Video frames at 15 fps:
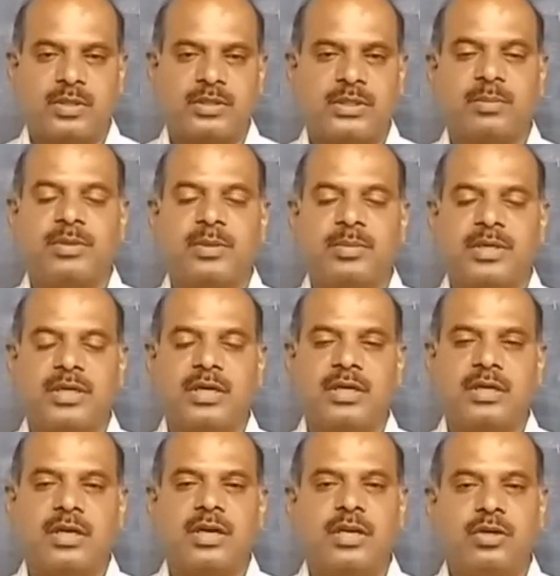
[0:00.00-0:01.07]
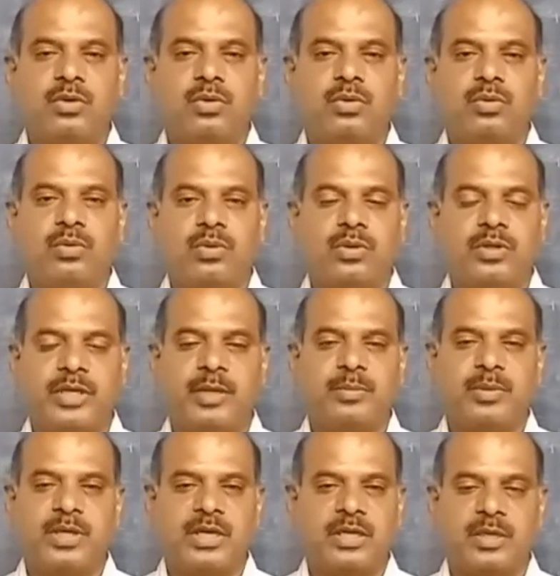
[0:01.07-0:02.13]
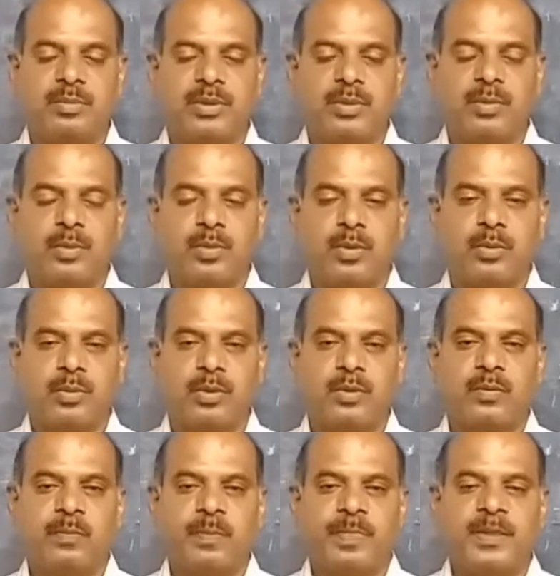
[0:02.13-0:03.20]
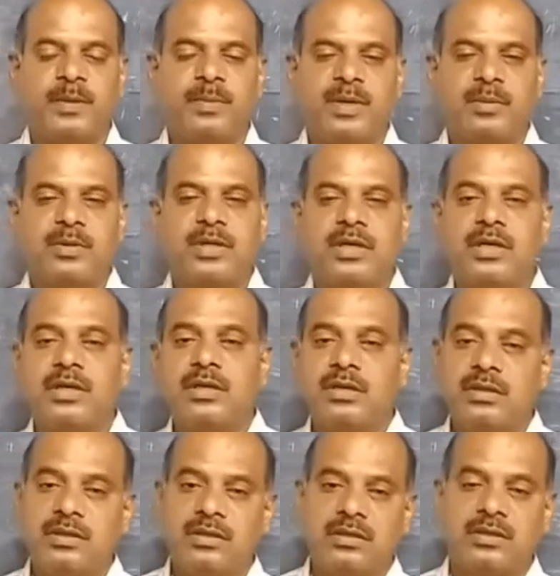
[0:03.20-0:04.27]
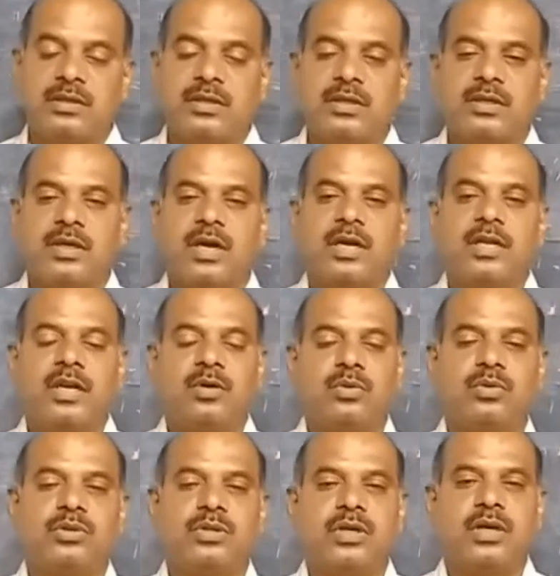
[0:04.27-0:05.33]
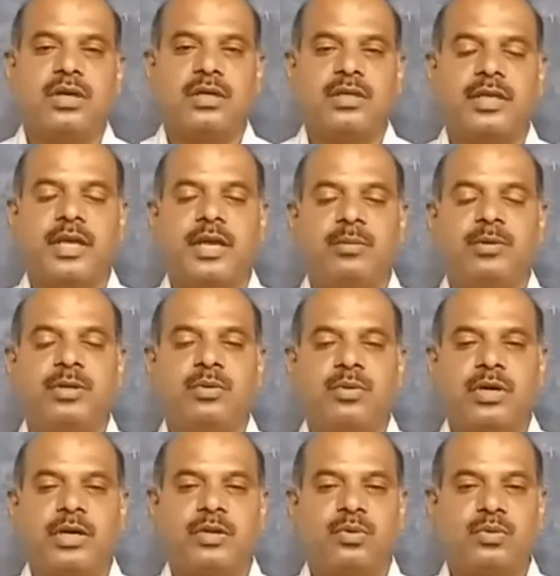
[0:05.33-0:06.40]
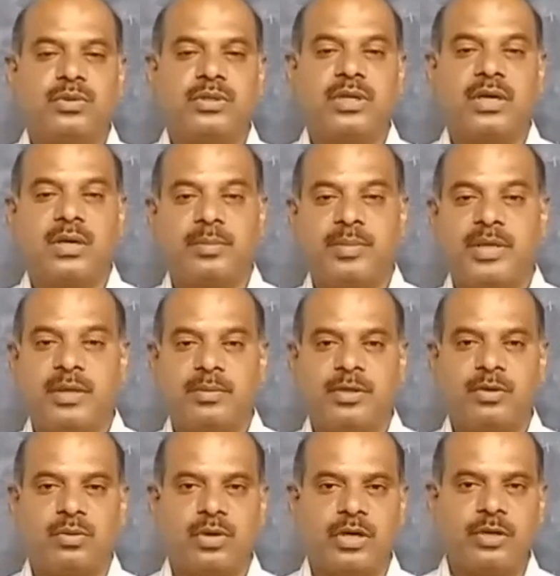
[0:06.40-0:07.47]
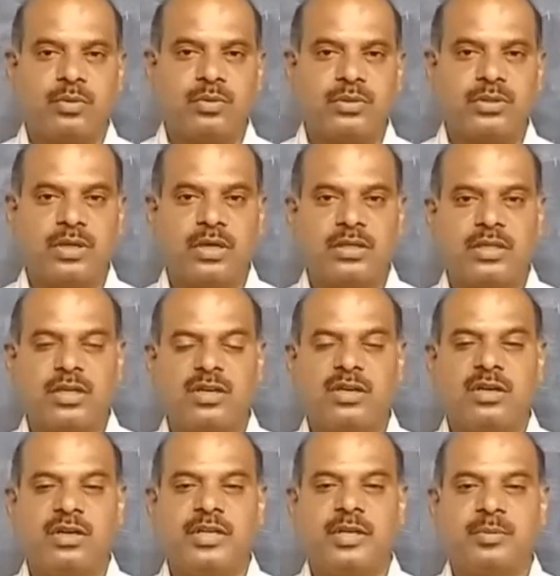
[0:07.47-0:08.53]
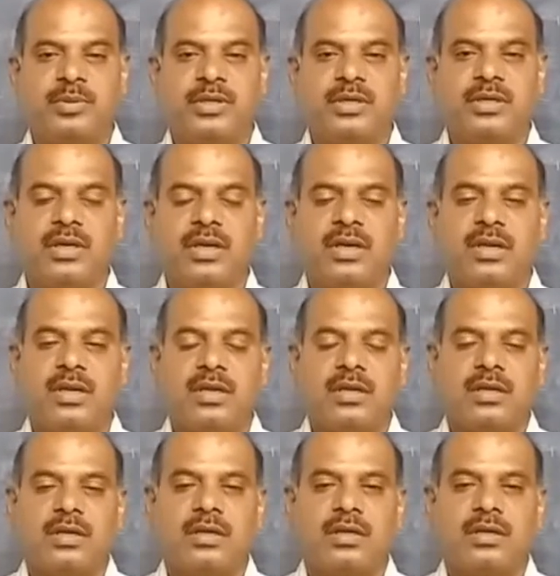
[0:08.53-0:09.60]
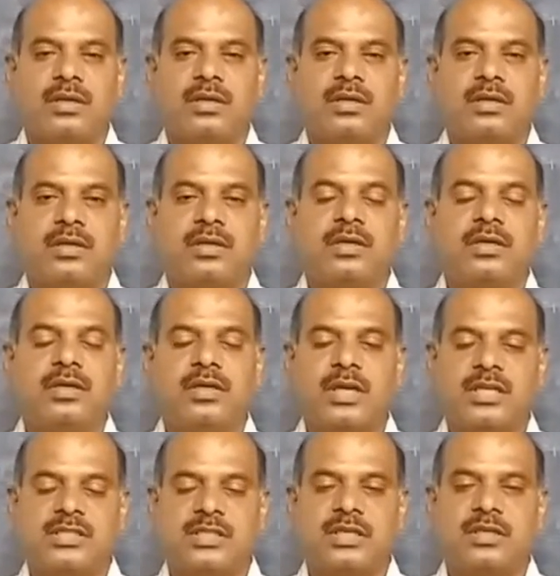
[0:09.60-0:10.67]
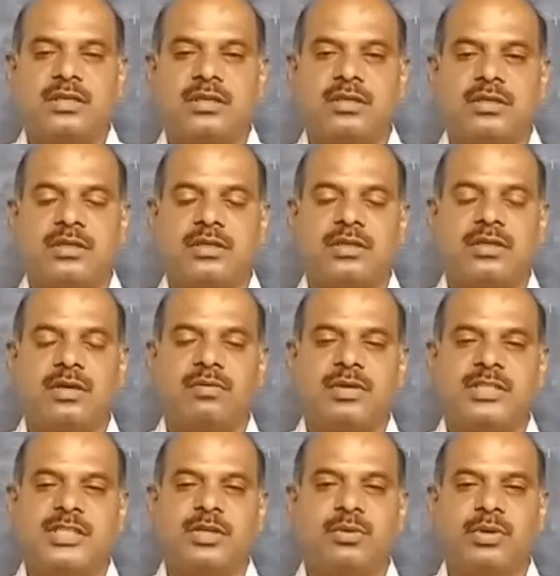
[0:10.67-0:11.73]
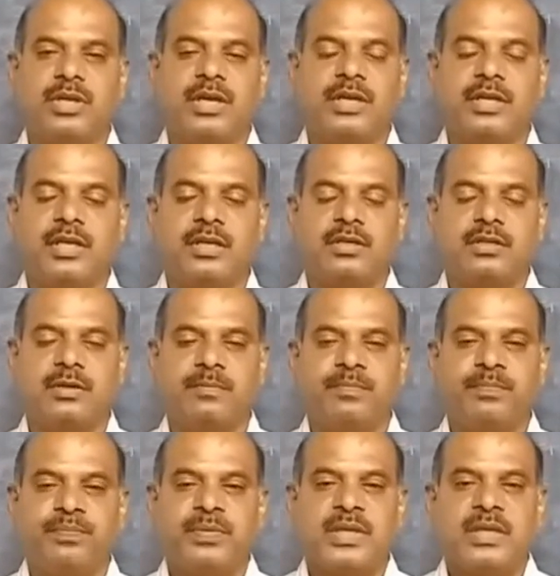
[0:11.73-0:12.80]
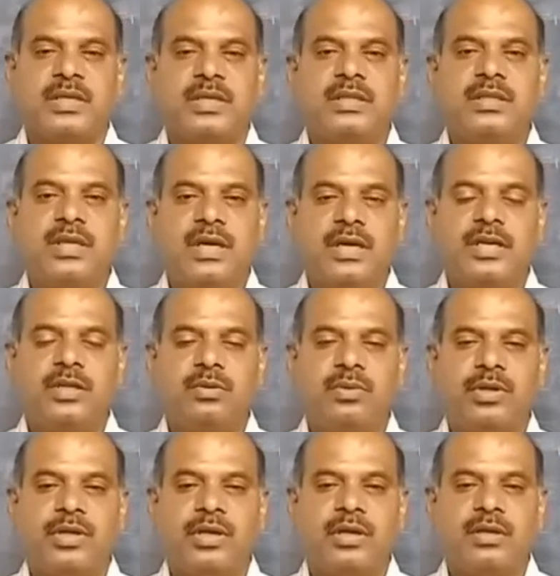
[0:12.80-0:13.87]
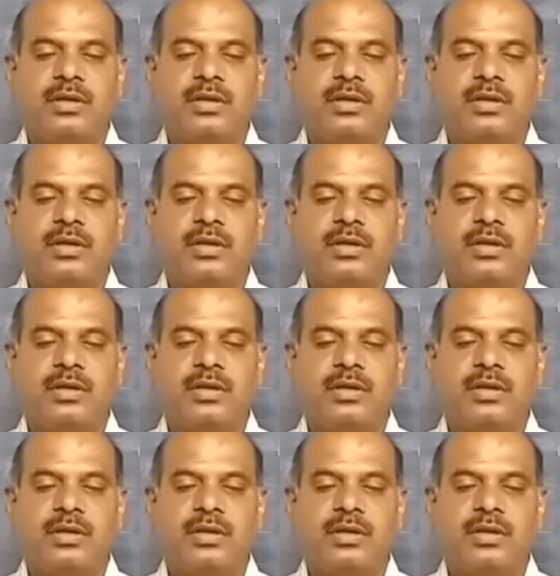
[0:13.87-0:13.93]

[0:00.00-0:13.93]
சம்மந்தப்பட்ட கணக்கில் இன்னொரு டைப் கணக்கு இப்போ நம்ம போட போகிறோம் இப்போ நமக்கு ரெண்டு அணிகள் கொடுத்துருக்காங்க ஏ அப்படின்னு ஒரு அணி கொடுத்துருக்காங்க பி அப்படின்னு ஒரு அணி கொடுத்துருக்காங்க இந்த ரெண்டு அணி எப்படி இருக்குன்னா ரெண்டு கிராஸ் ரெண்டு என்ற வரிசையுடைய அணியாக இருக்குது இந்த அணியினுடைய